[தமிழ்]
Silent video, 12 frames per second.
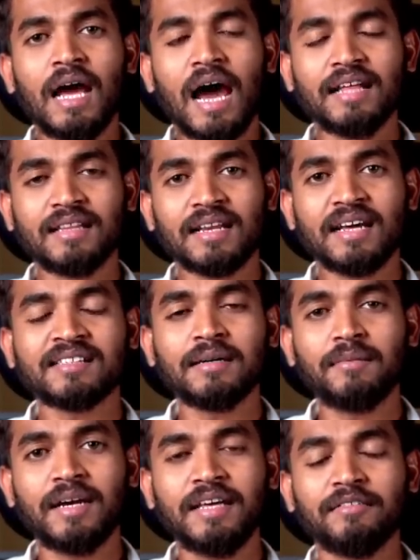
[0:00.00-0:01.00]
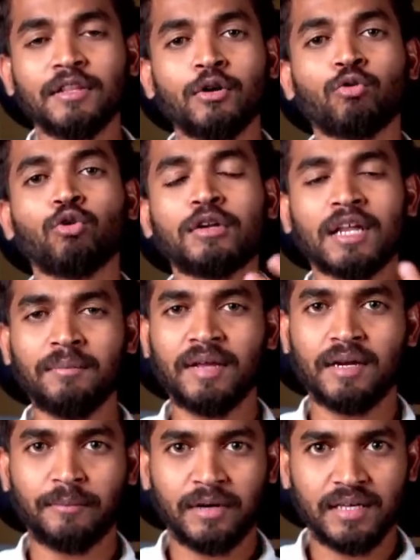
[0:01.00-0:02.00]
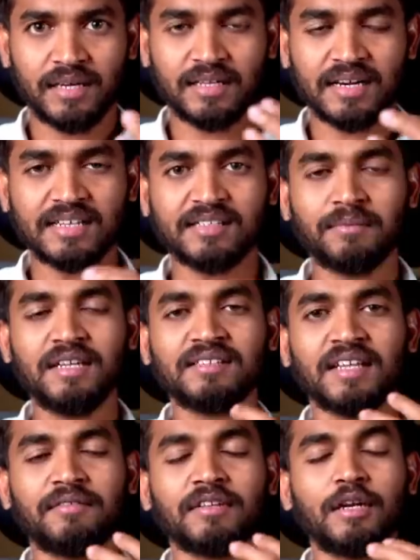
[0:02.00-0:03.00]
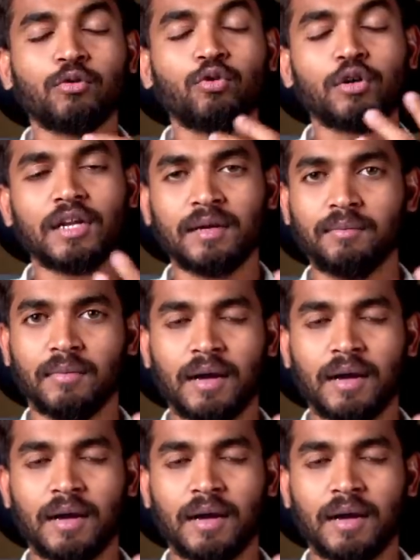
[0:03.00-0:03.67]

அந்த ரசமணி வந்து குற்றம் ஏற்படுகிறது ரசமணி செய்வதில் குற்றம்